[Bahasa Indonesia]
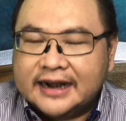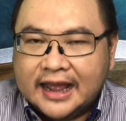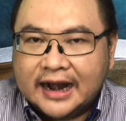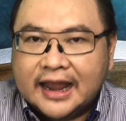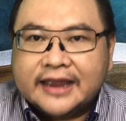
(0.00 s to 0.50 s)

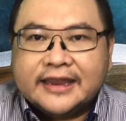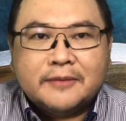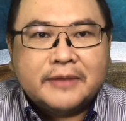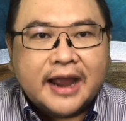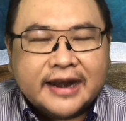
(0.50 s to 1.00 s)
Allah yang
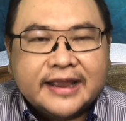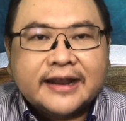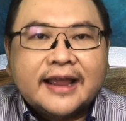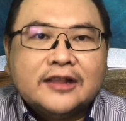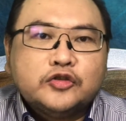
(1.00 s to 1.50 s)

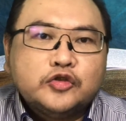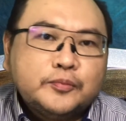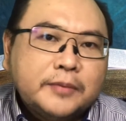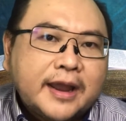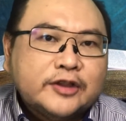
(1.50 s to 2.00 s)
mengalirkan suplai